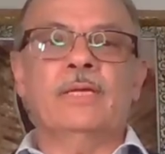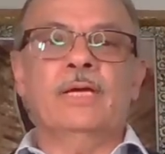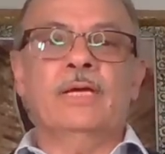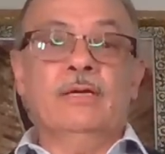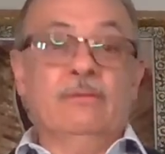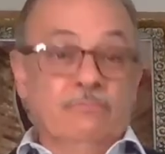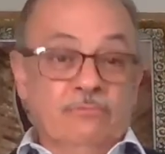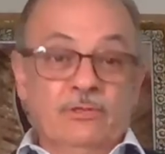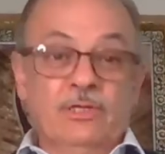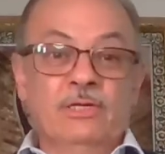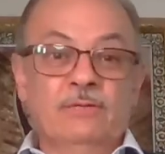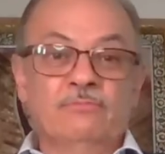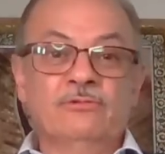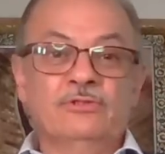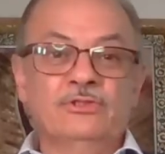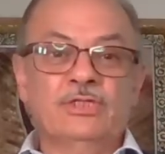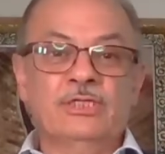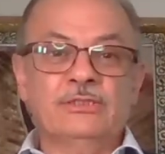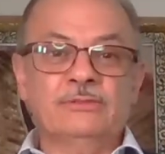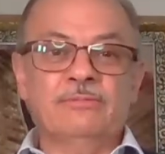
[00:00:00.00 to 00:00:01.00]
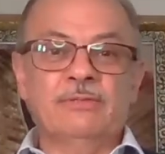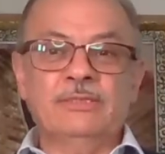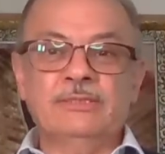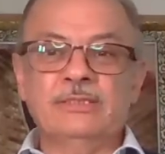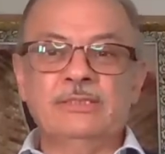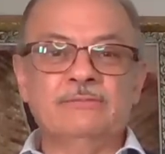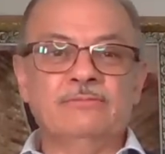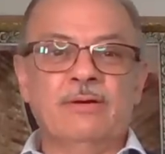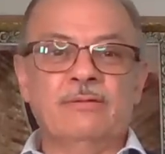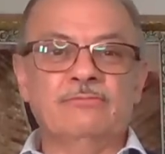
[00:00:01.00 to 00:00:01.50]
Y, muchas
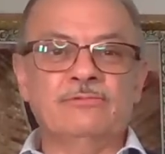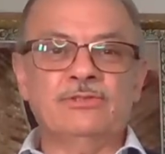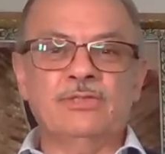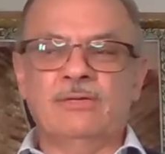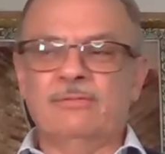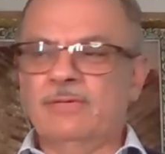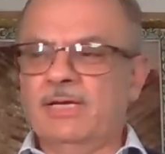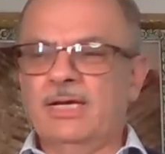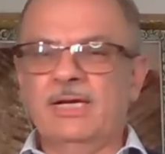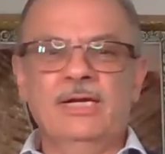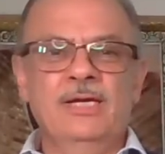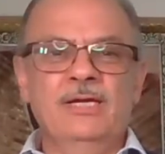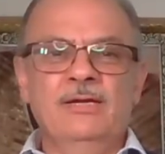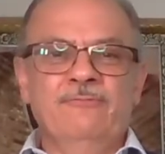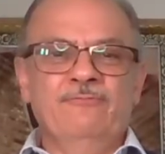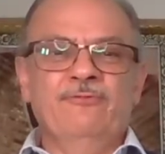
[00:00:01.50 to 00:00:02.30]
veces vamos a hablar,